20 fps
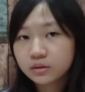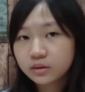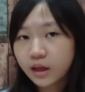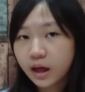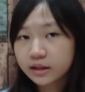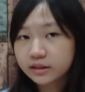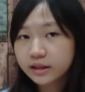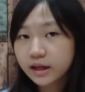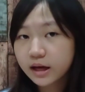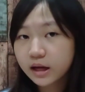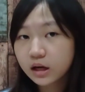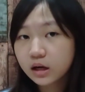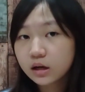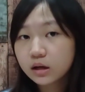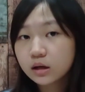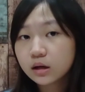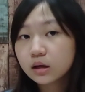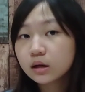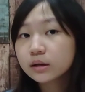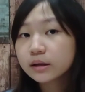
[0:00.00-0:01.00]

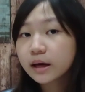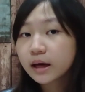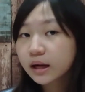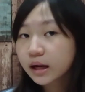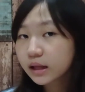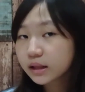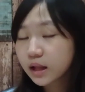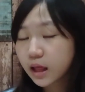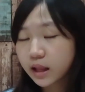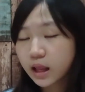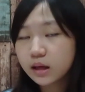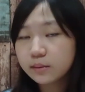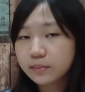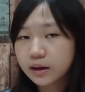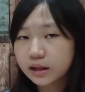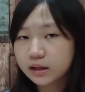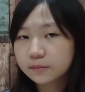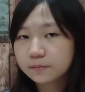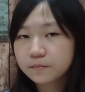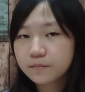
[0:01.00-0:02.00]
Tatar, Kere dan
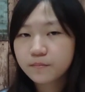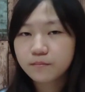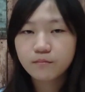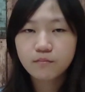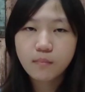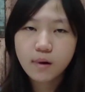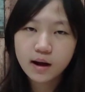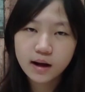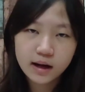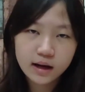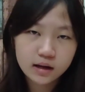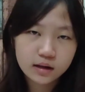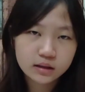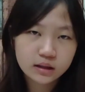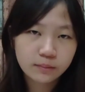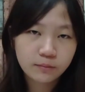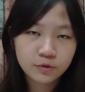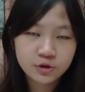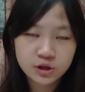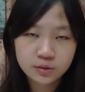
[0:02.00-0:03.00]
Aiman, maka
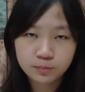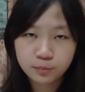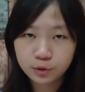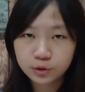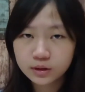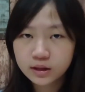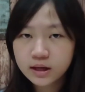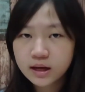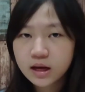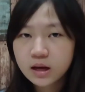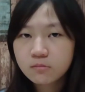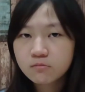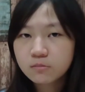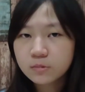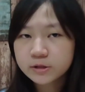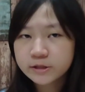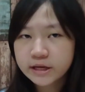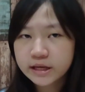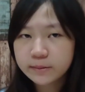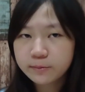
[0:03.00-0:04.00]
Temujin pun
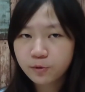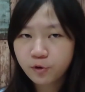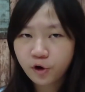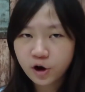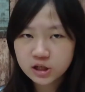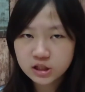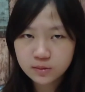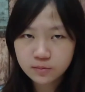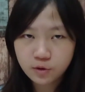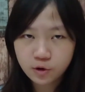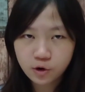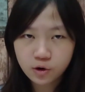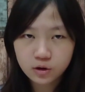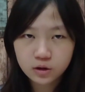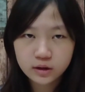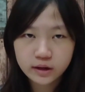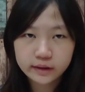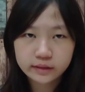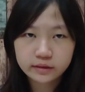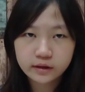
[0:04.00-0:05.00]
menjadi penguasa
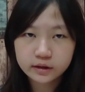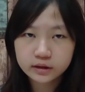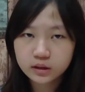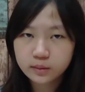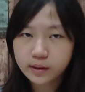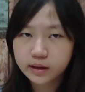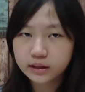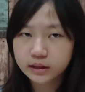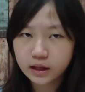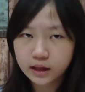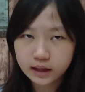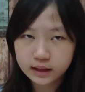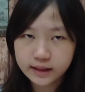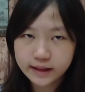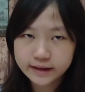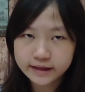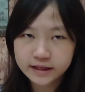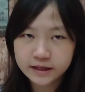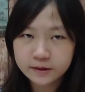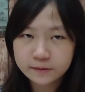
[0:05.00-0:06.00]
Mongol yang tak terbantahkan
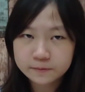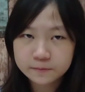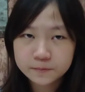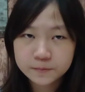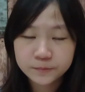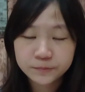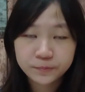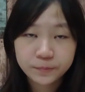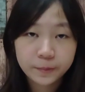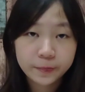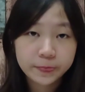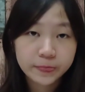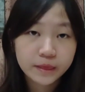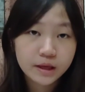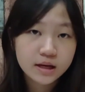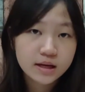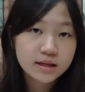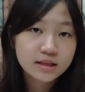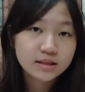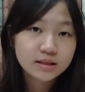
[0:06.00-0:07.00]
lagi.
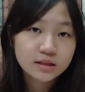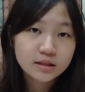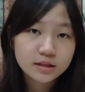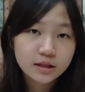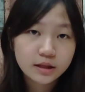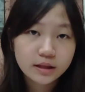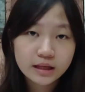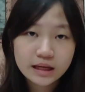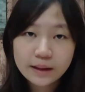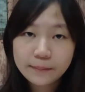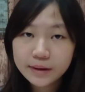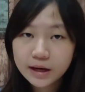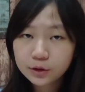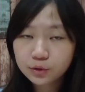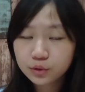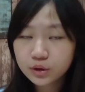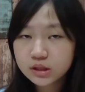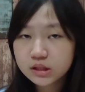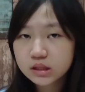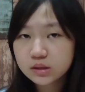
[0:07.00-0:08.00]
Setelah
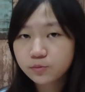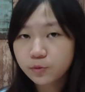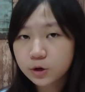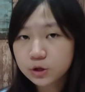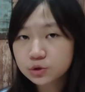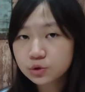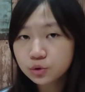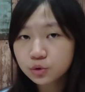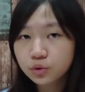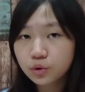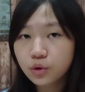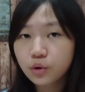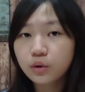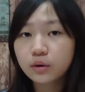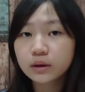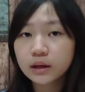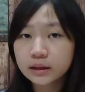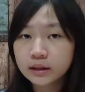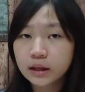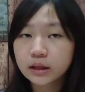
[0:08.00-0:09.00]
menyatukan semua suku,
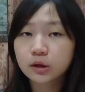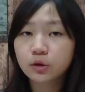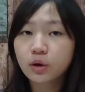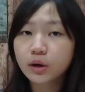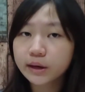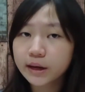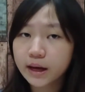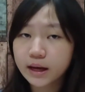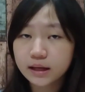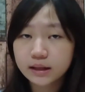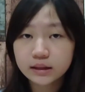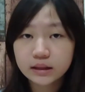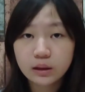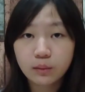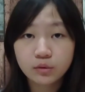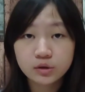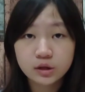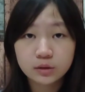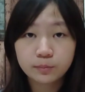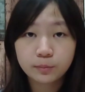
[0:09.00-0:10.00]
bulan, dan keluarga,
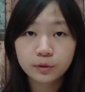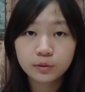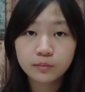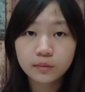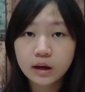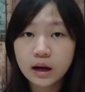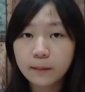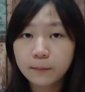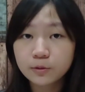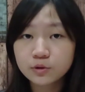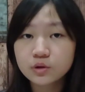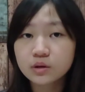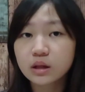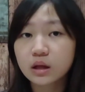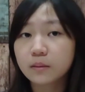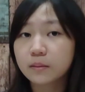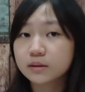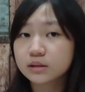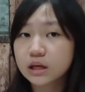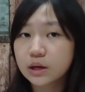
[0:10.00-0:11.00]
Temujin pun menghapus
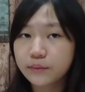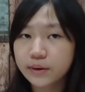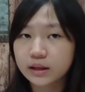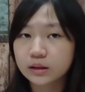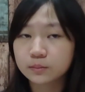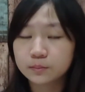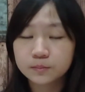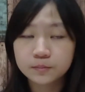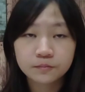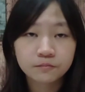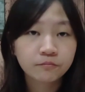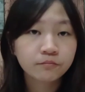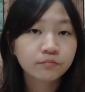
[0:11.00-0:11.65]
gelar bangsawan,